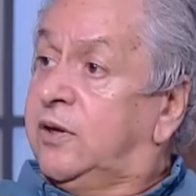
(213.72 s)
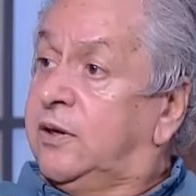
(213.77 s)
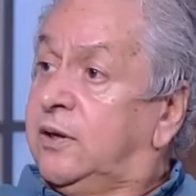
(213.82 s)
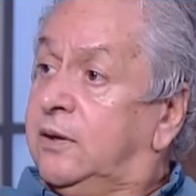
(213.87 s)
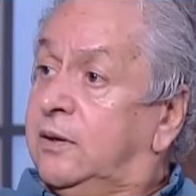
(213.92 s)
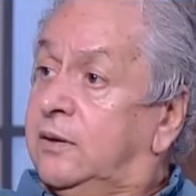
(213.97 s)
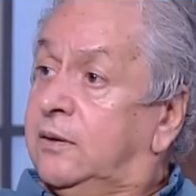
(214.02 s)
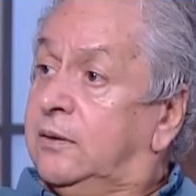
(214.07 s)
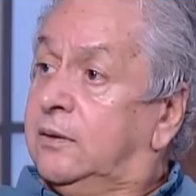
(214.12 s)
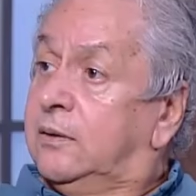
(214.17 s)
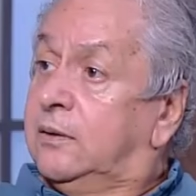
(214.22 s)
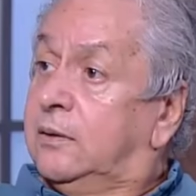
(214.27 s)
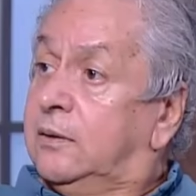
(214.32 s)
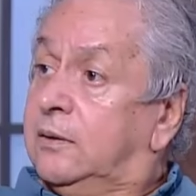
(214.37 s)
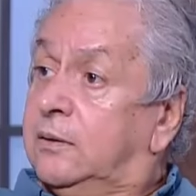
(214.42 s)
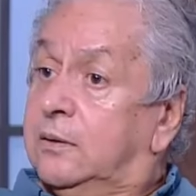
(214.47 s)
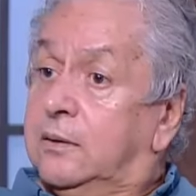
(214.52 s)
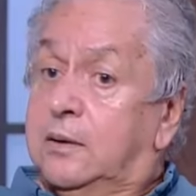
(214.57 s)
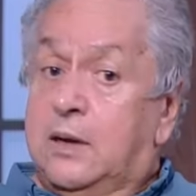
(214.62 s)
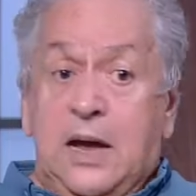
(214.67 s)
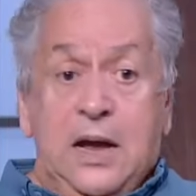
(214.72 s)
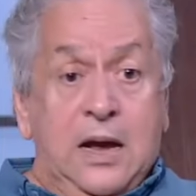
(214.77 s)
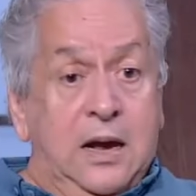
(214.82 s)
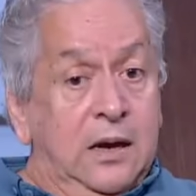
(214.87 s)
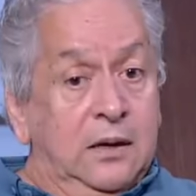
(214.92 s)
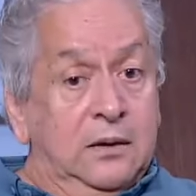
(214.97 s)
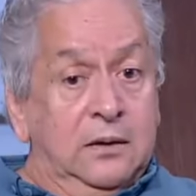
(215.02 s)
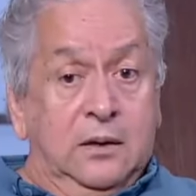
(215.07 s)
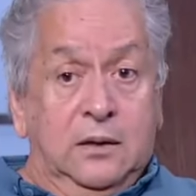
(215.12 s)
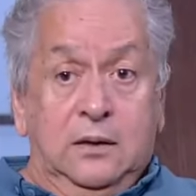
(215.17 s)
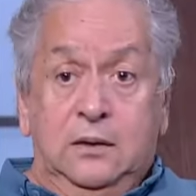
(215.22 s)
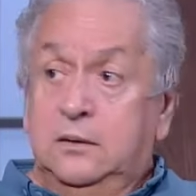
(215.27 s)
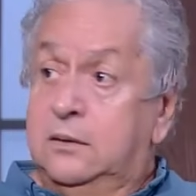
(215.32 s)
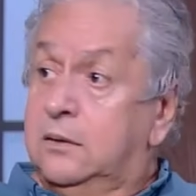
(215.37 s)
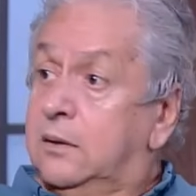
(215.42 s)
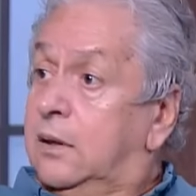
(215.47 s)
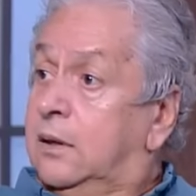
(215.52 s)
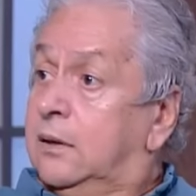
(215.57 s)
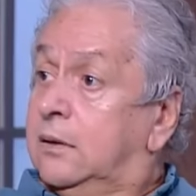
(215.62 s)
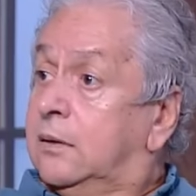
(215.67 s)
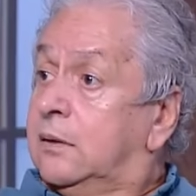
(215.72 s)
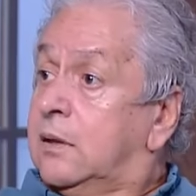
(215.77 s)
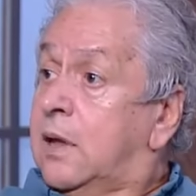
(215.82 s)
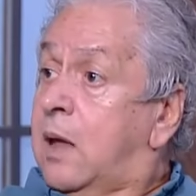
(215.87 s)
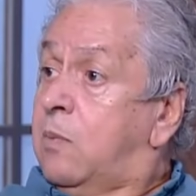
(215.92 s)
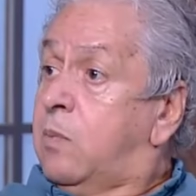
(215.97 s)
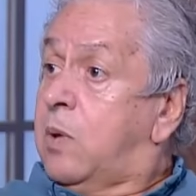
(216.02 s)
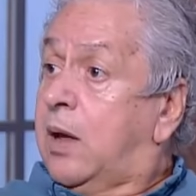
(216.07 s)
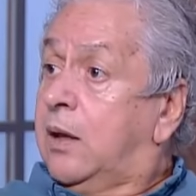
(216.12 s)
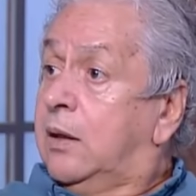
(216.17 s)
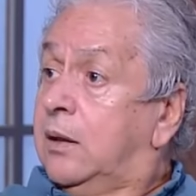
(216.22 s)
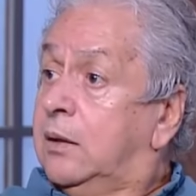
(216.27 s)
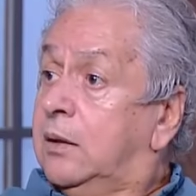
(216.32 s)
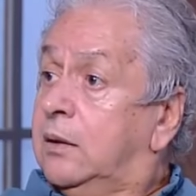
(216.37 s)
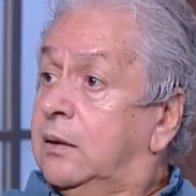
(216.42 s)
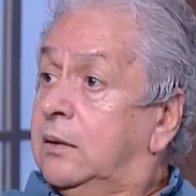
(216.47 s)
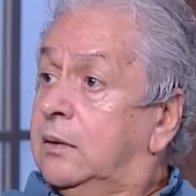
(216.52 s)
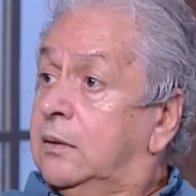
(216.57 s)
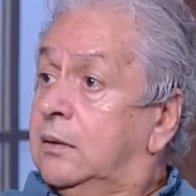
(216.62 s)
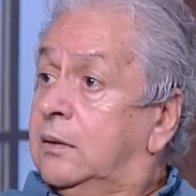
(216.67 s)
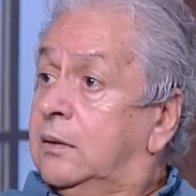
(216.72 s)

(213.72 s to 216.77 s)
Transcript: في عندهم من الكفاءه اداره نادي آه. كبير وضخم